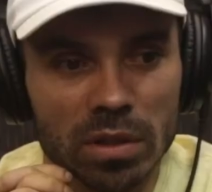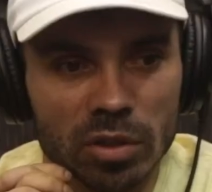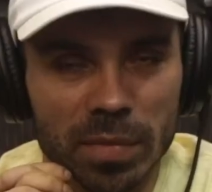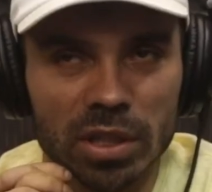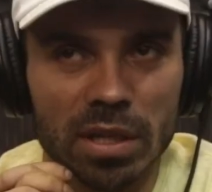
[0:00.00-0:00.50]

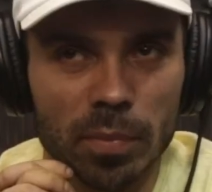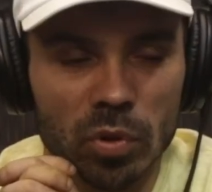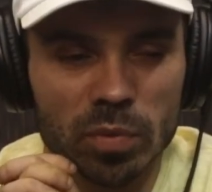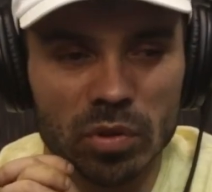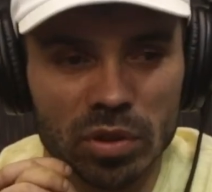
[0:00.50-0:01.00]
imaginei poucos,
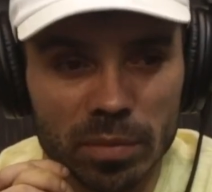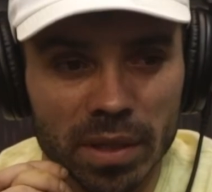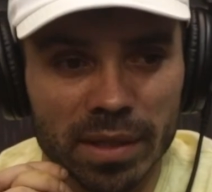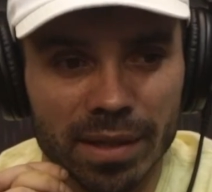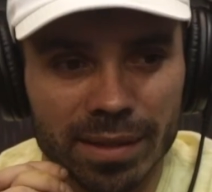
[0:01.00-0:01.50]
mas não sabia
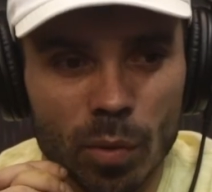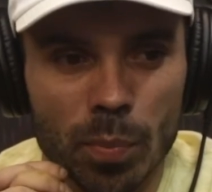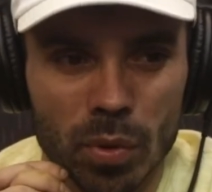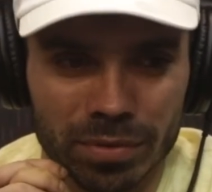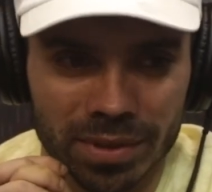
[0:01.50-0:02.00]
que era tão
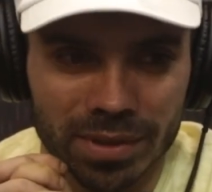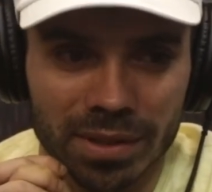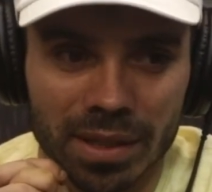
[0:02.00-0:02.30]
poucos assim, né?